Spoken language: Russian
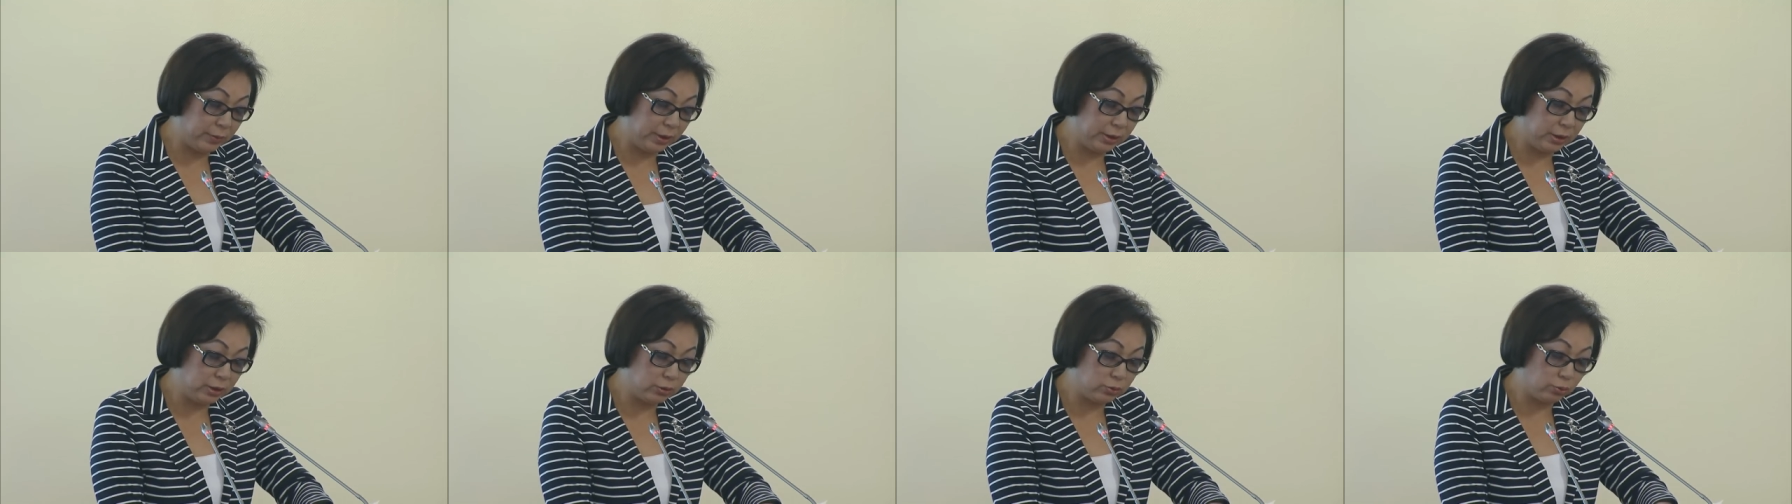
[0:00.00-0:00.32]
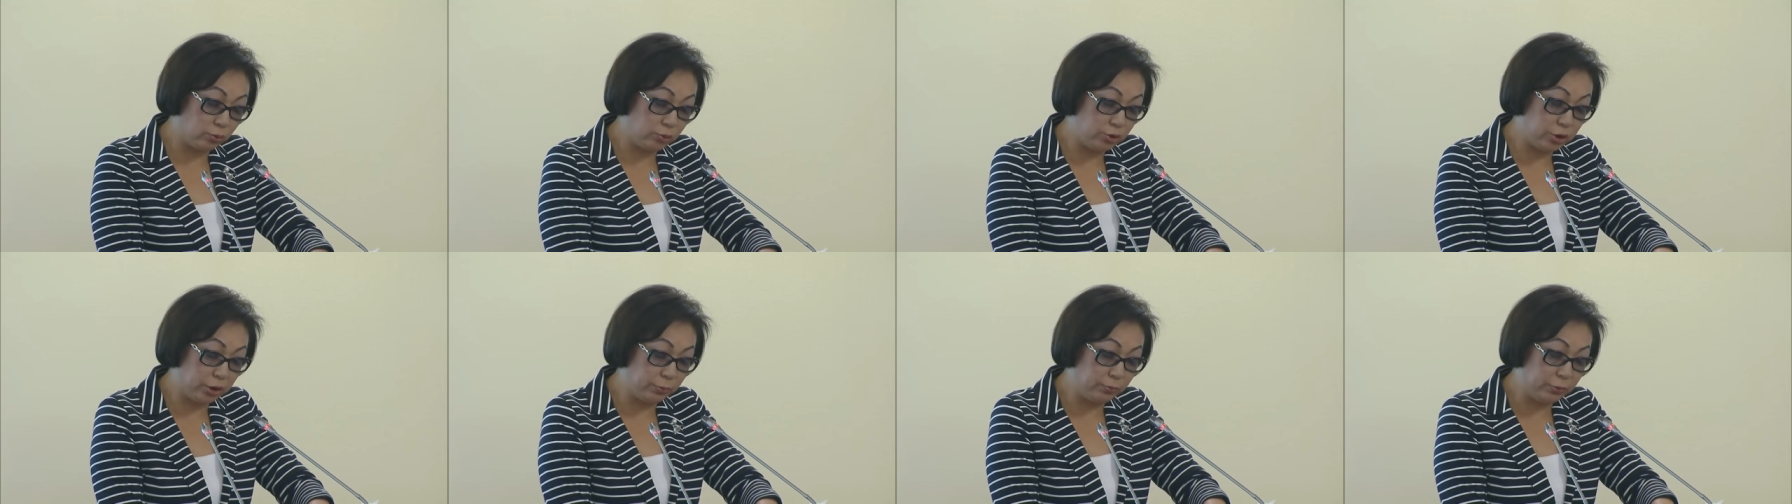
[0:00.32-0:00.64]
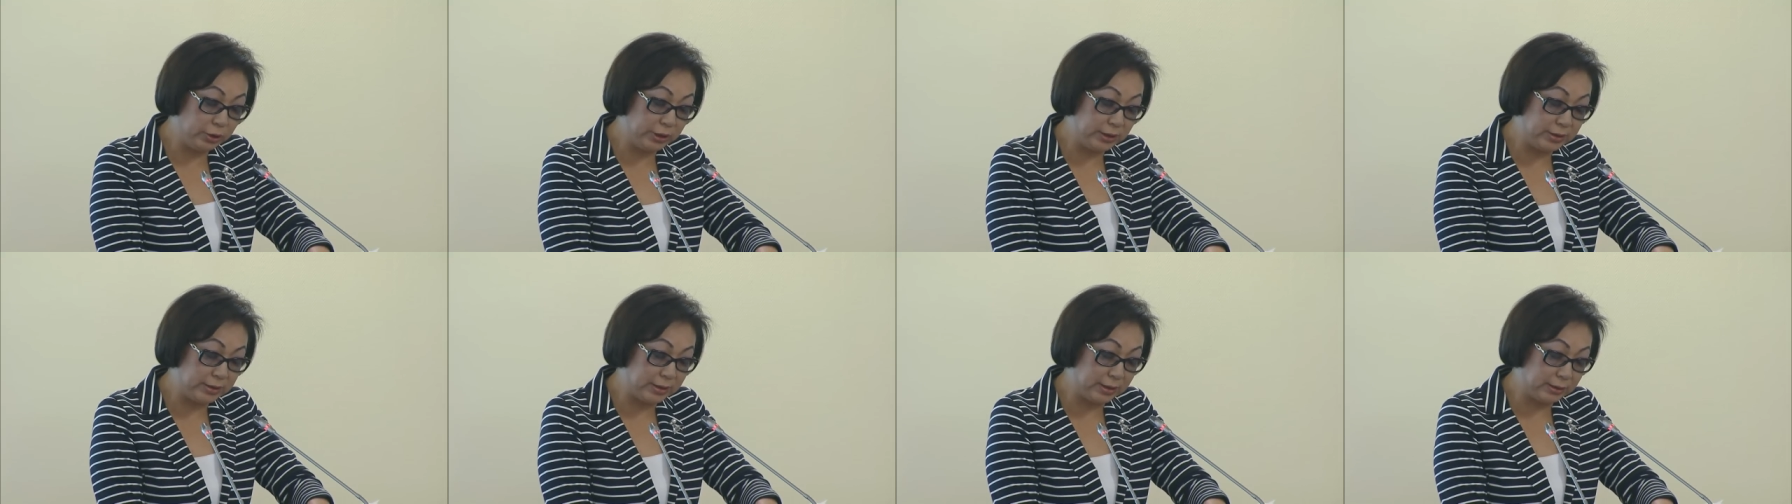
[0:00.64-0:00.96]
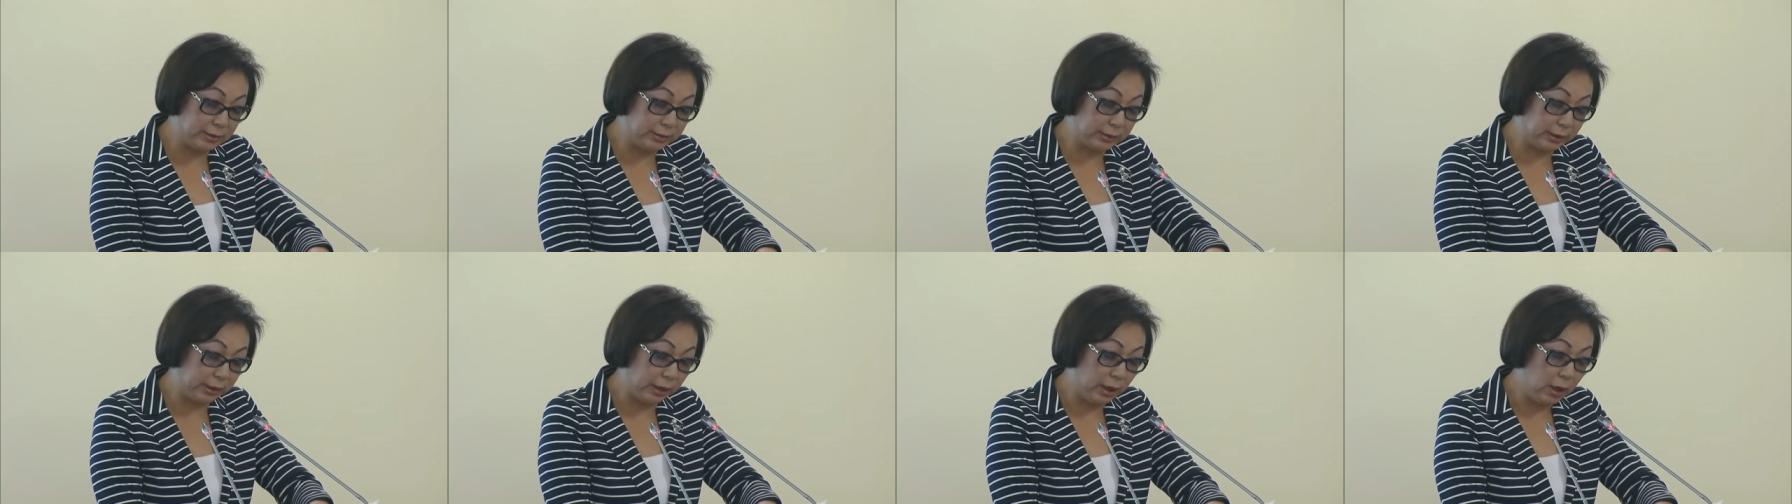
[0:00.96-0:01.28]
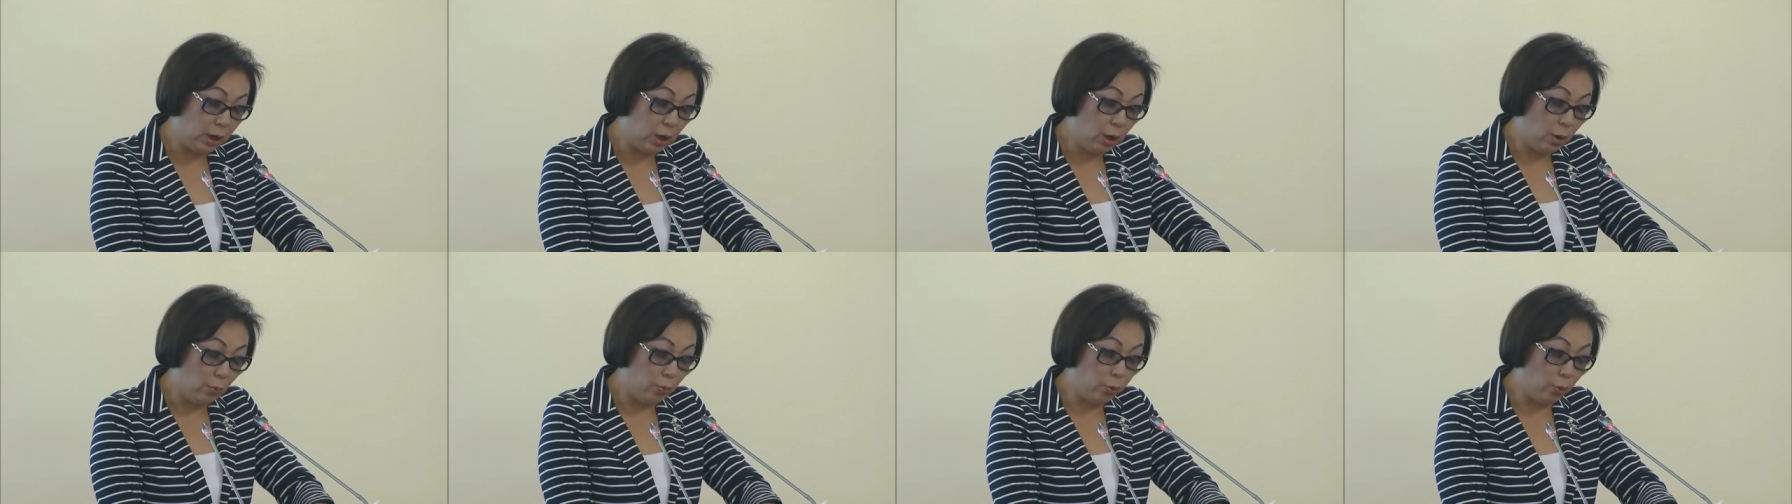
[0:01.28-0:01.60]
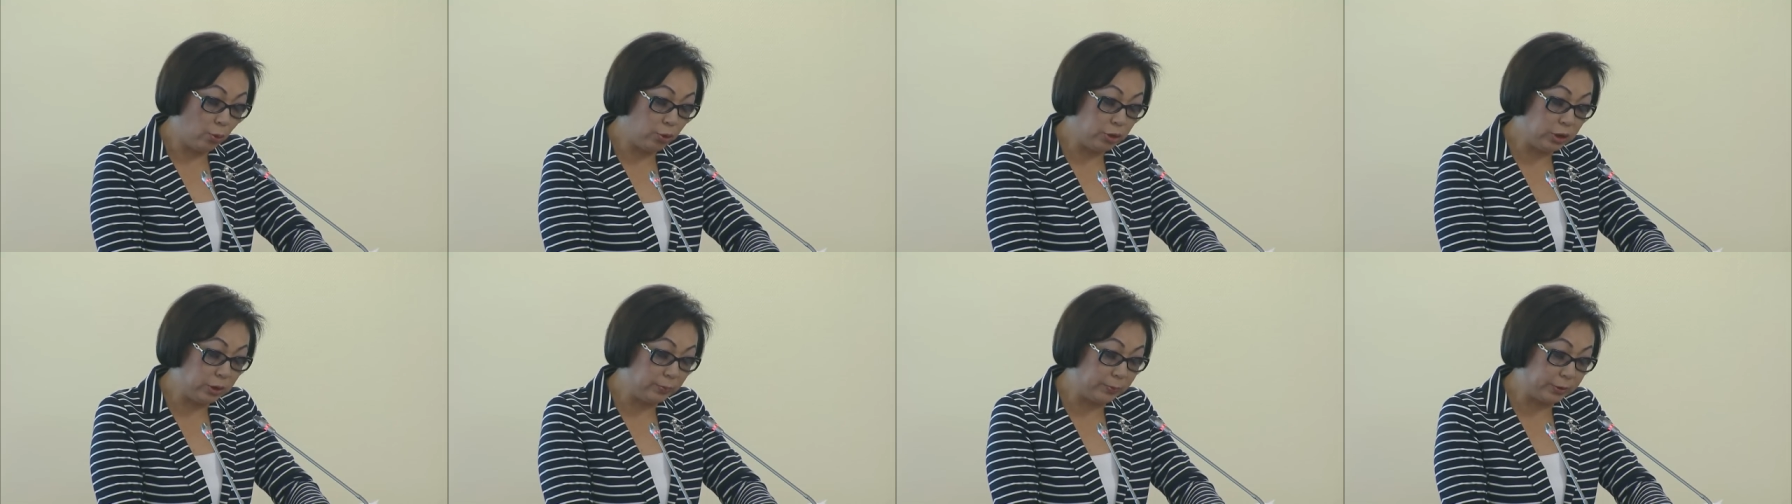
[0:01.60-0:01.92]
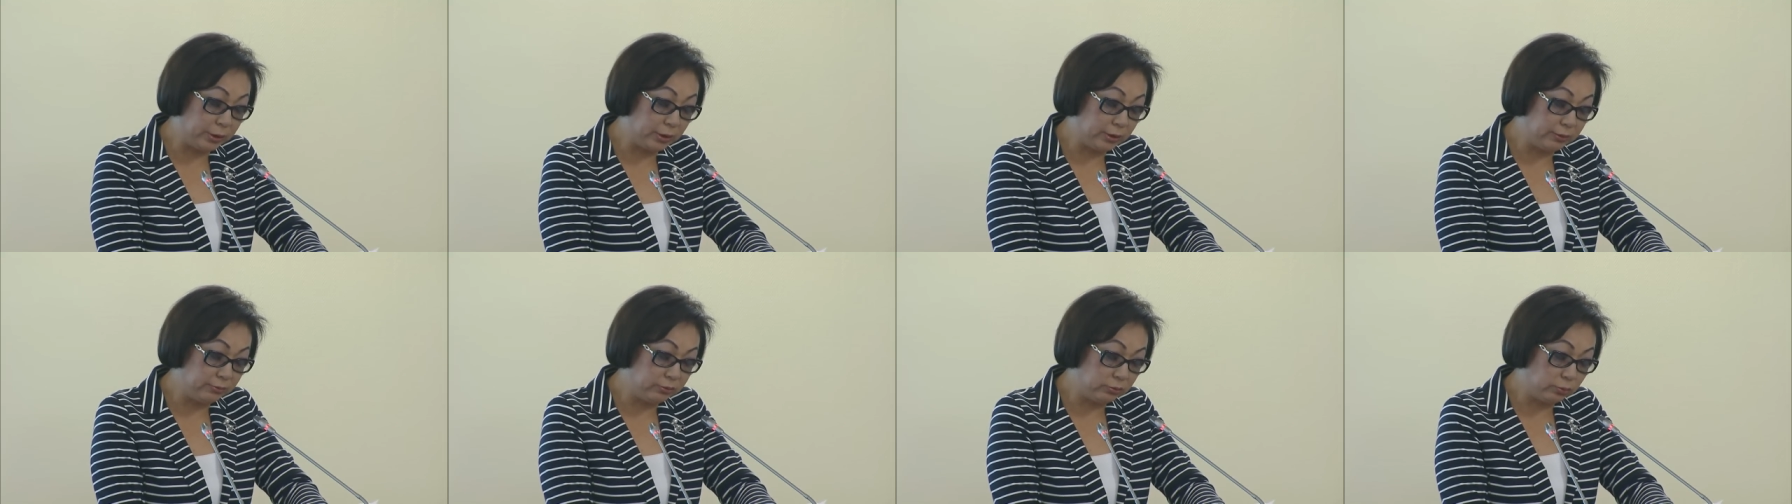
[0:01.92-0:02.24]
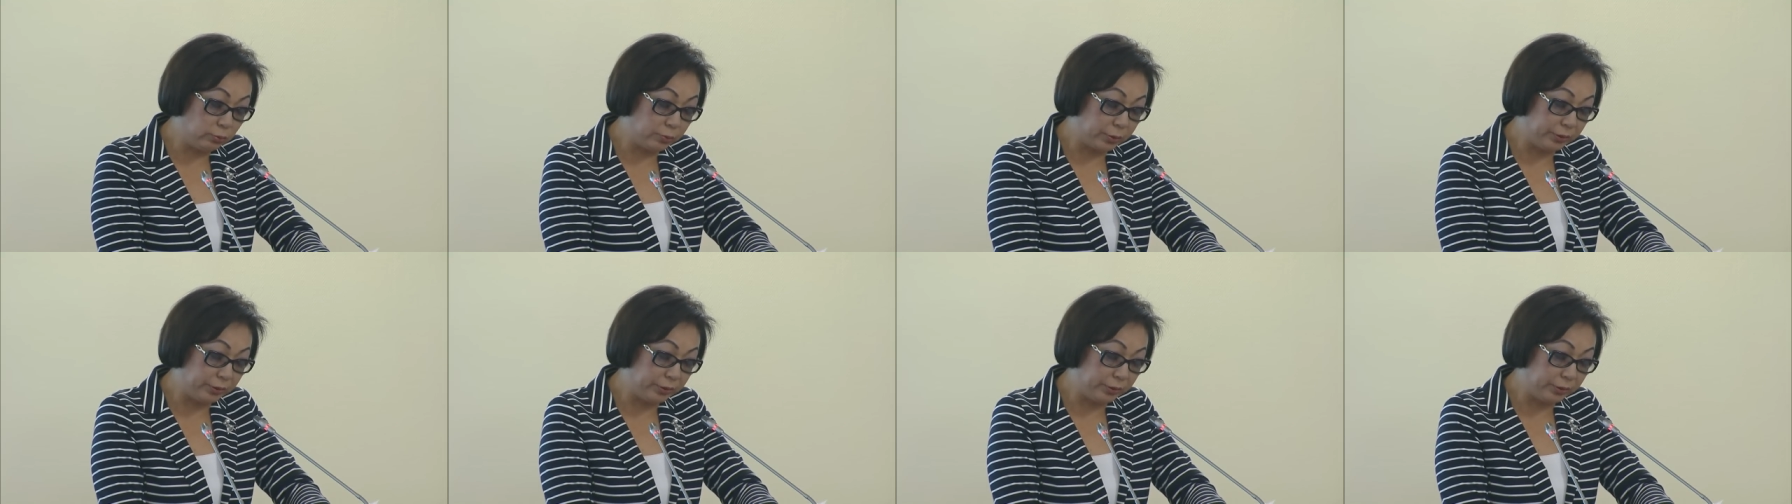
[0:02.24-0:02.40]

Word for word: больниц учебные центры по непрерывному